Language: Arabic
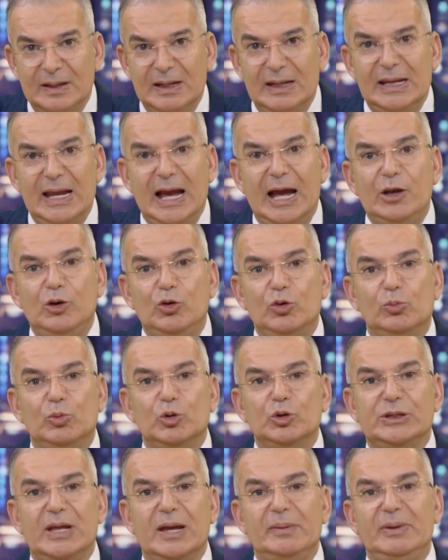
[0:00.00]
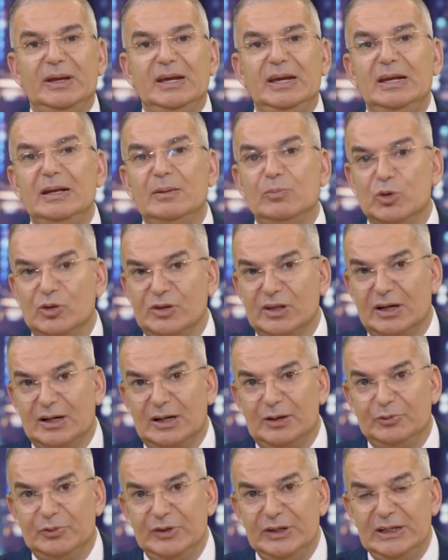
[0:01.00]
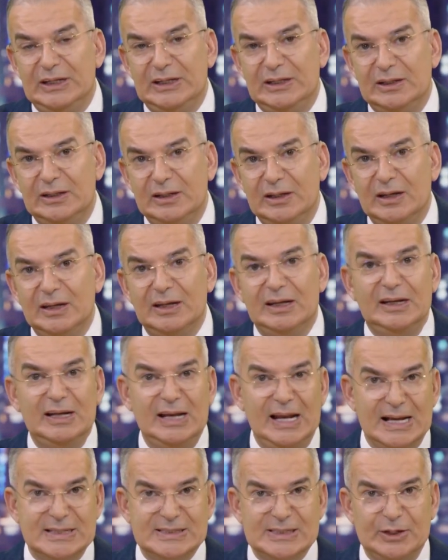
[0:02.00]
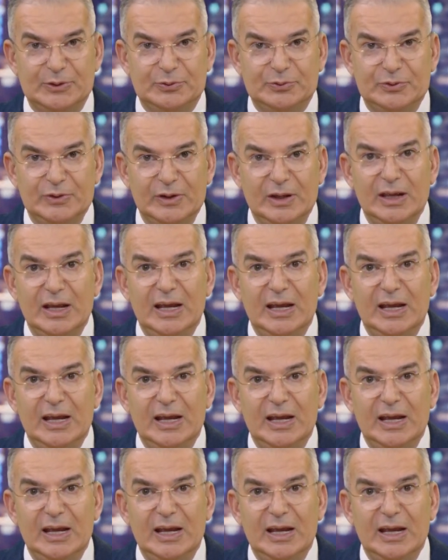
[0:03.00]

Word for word: لأنه متابعي المثقفين للأسف